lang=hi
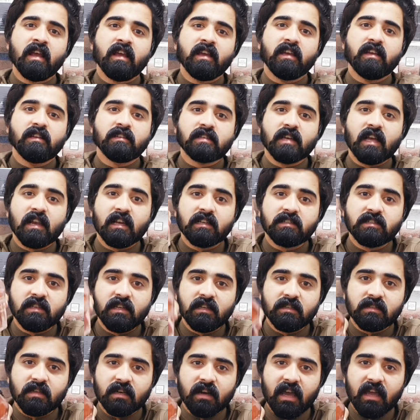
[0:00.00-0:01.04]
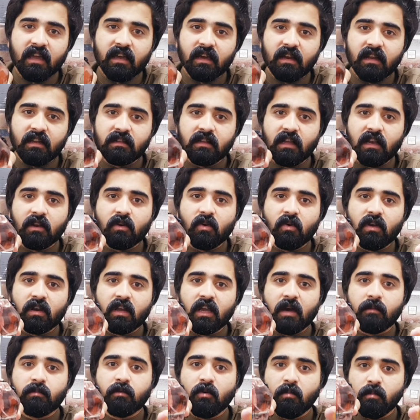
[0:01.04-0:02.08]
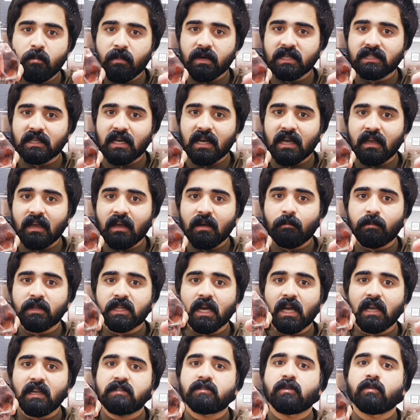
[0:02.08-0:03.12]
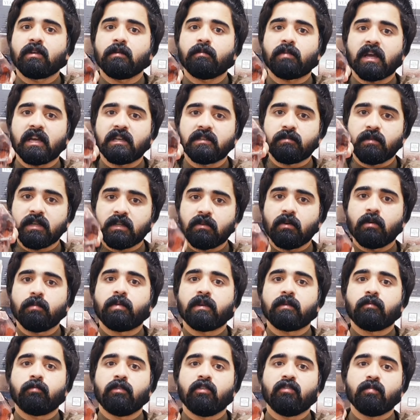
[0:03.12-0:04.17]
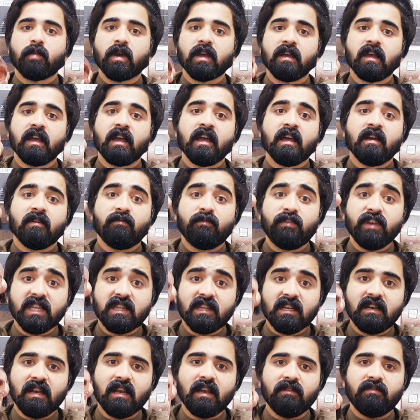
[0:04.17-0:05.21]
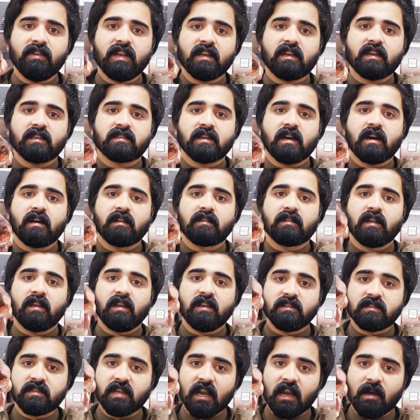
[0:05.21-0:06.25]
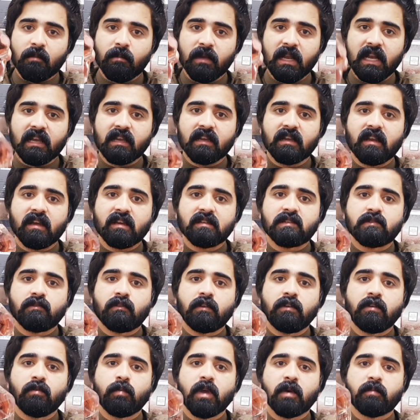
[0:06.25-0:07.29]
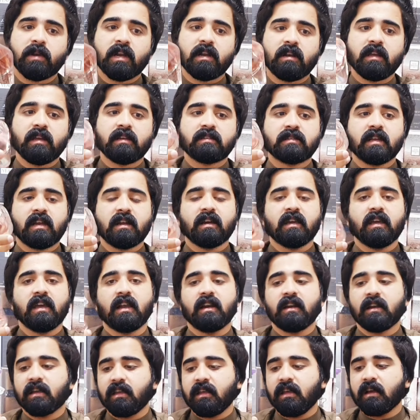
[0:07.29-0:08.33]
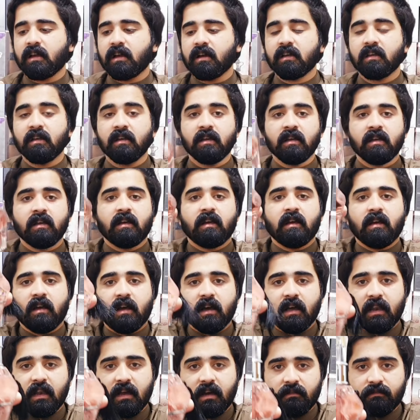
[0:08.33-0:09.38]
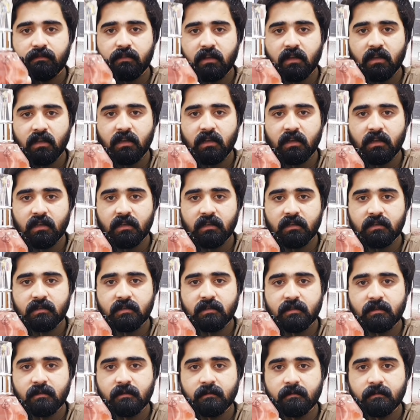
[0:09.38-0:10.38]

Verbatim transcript: इनशाला चीज़ ट्राई करें दिल खोल के आपको मज़ा आएगा बतालीस की प्राइस में दो परफ्यूम है विद डिलीवरी के साथ इनशाला मिलेंगे नेक्स्ट वीडियो में अपना ढेर सारा ख्याल रखिएगा अल्लाह हाफिज़